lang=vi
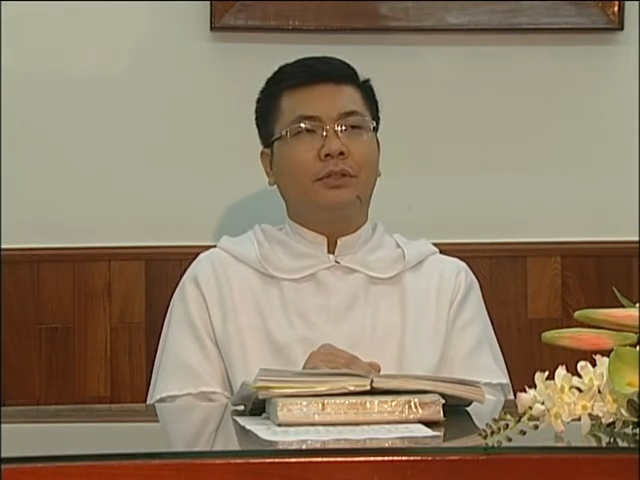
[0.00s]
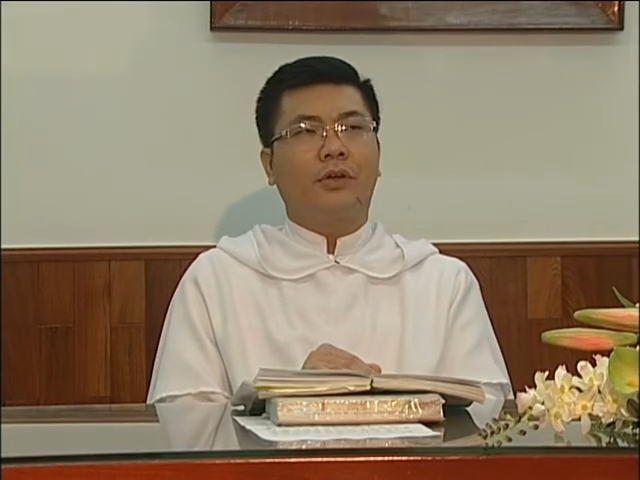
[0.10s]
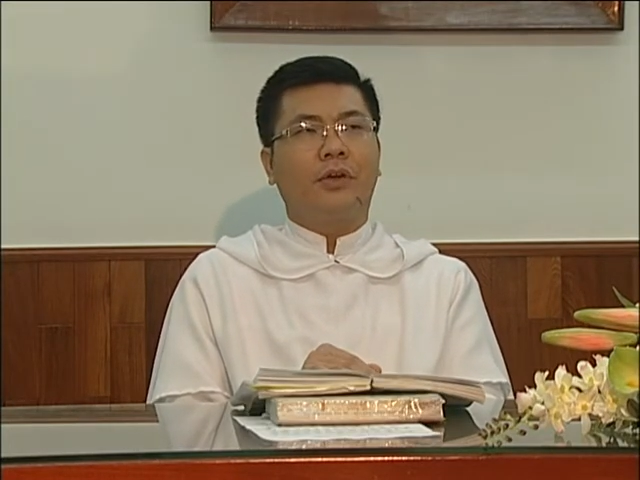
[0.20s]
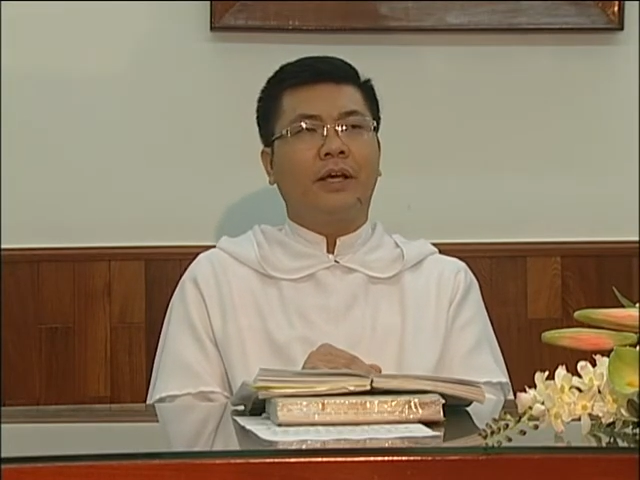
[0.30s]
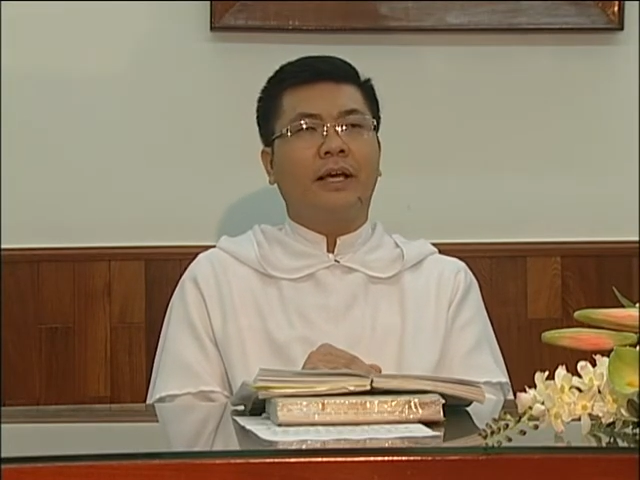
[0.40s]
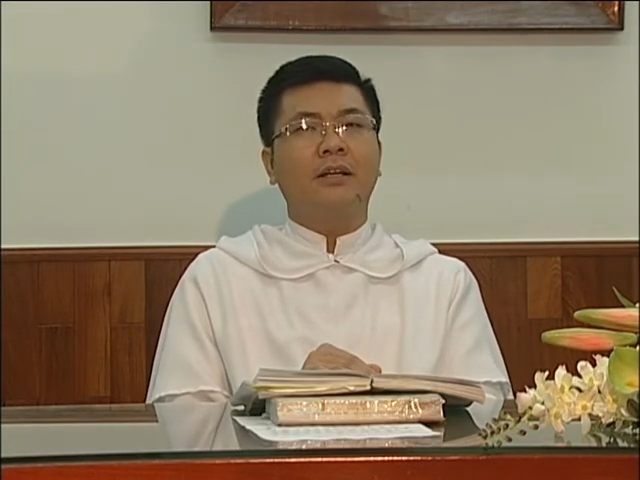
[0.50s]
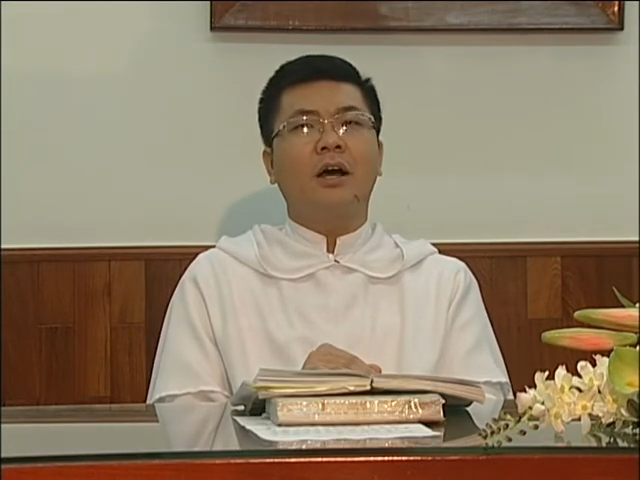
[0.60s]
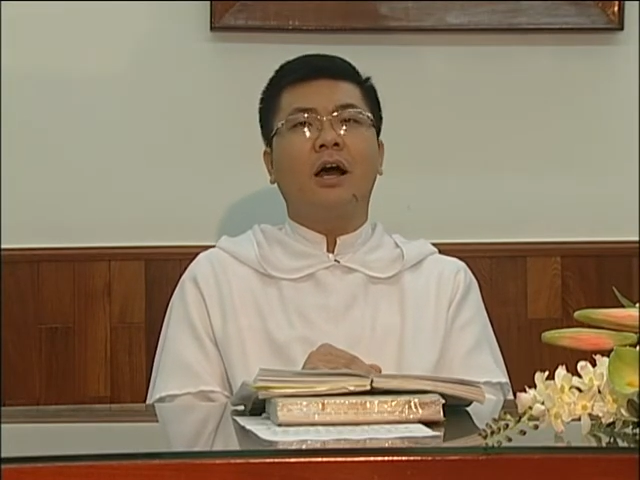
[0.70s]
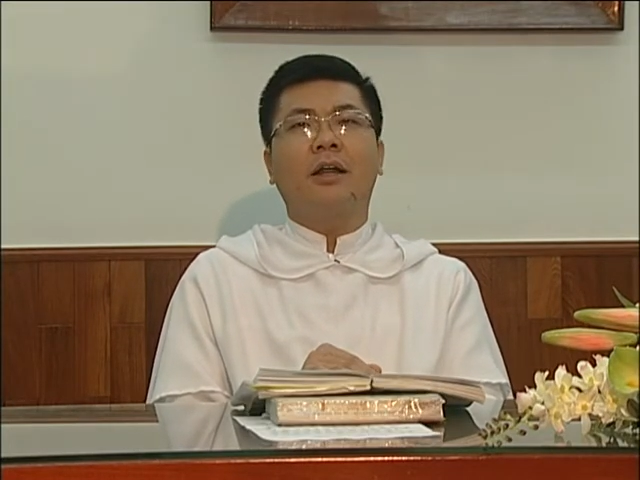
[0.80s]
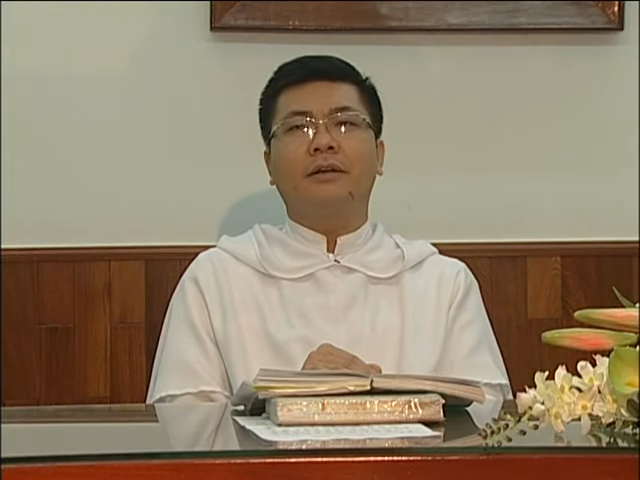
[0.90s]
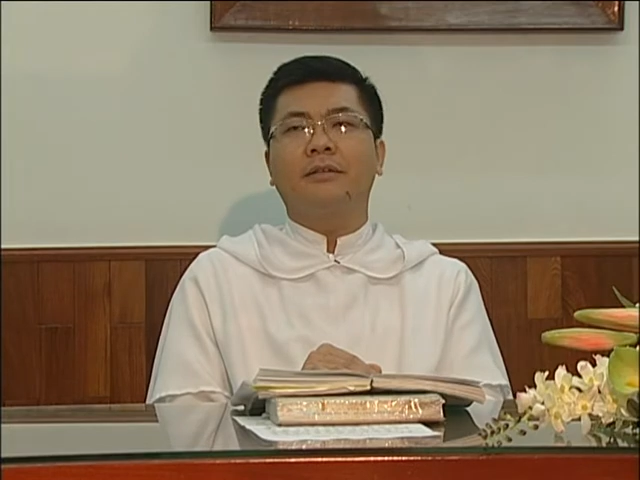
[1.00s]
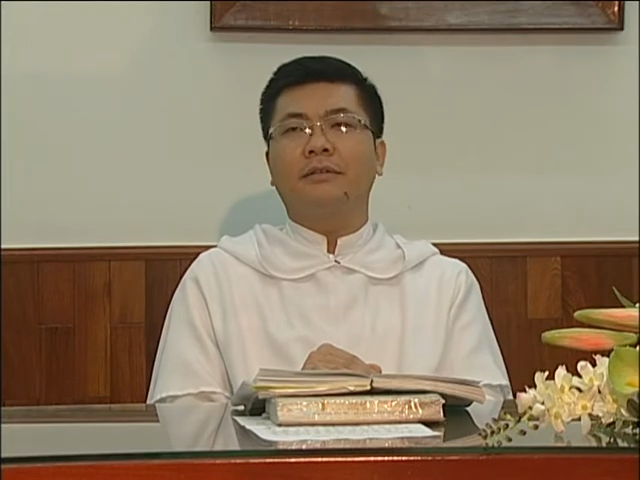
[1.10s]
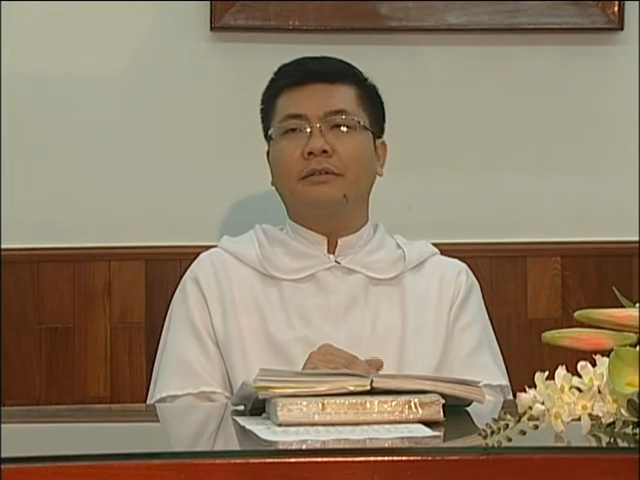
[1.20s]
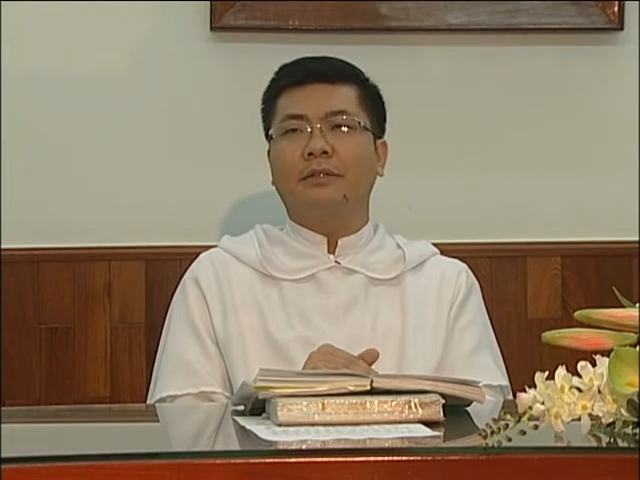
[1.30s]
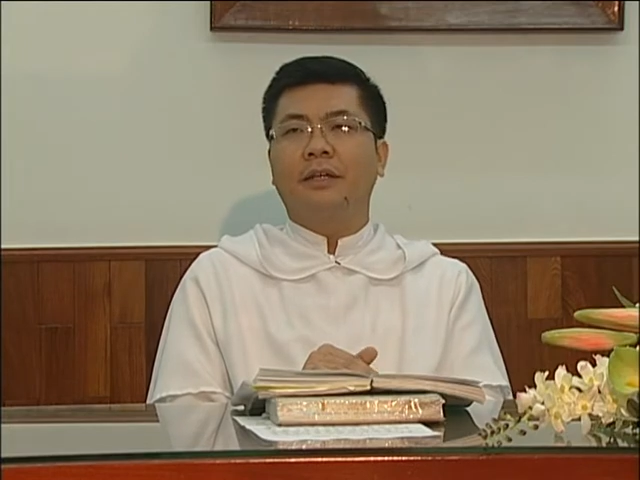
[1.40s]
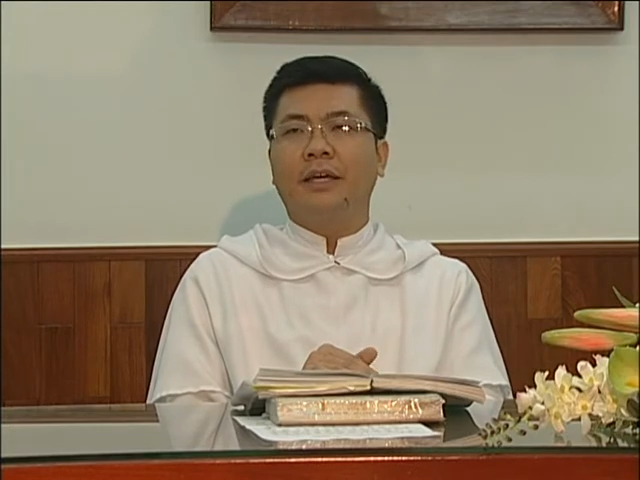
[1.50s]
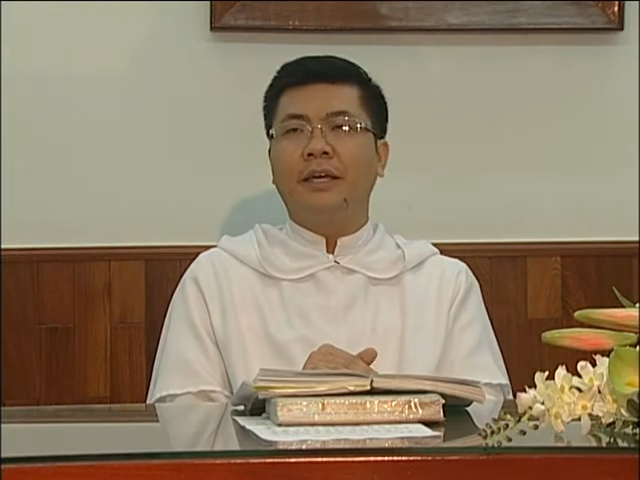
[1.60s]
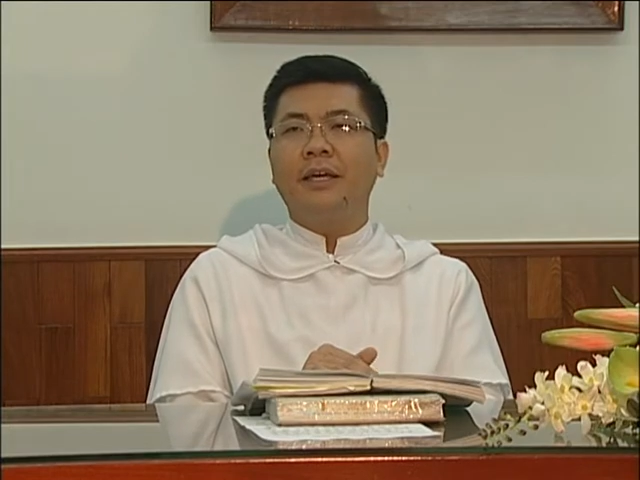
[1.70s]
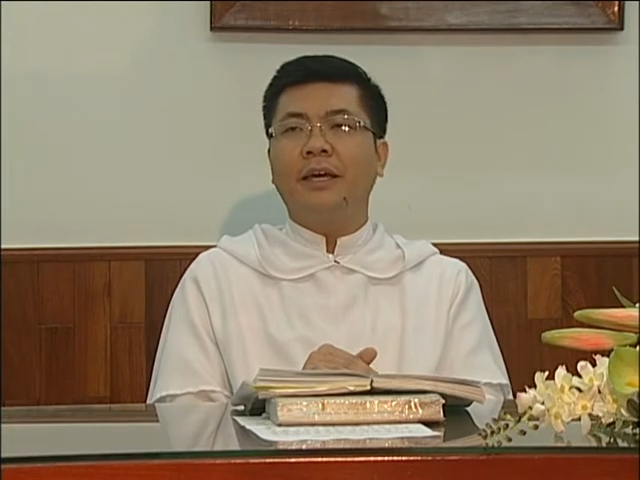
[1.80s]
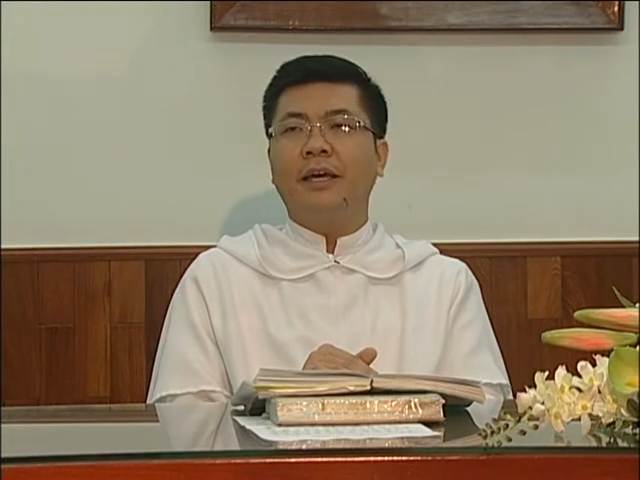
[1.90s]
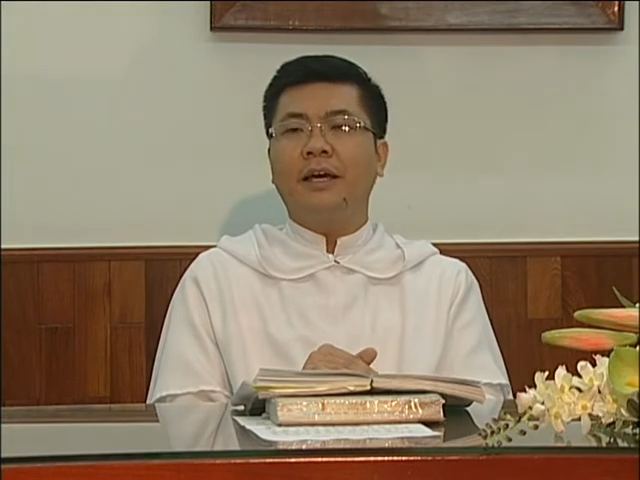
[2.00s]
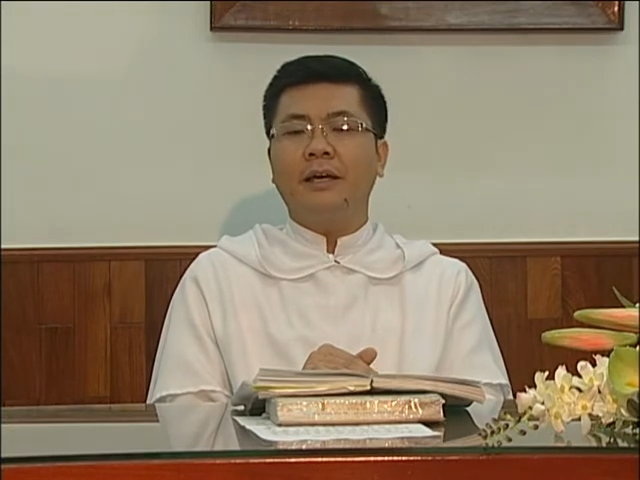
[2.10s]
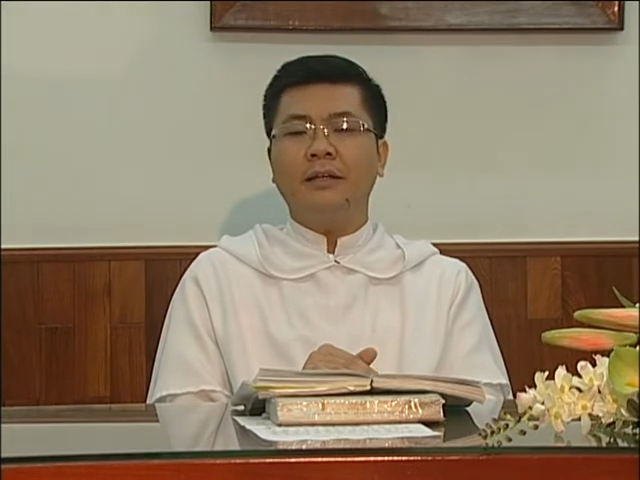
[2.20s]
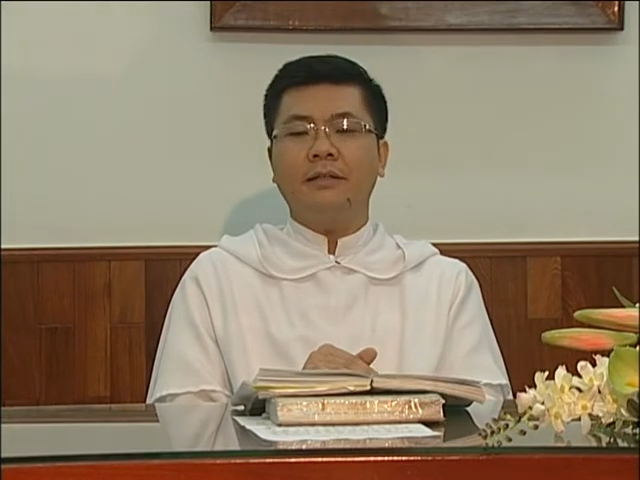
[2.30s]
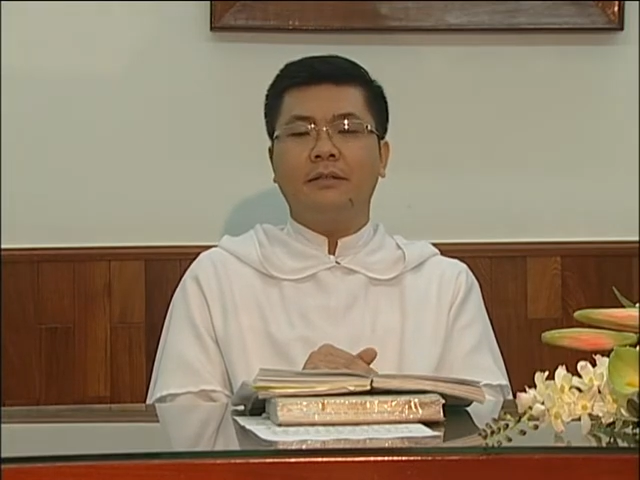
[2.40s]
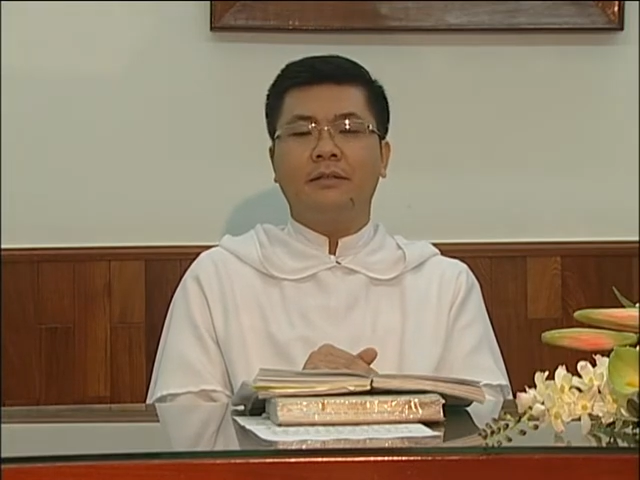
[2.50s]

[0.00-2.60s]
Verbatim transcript: Tôi nói ngắn gọn, ý nghĩa,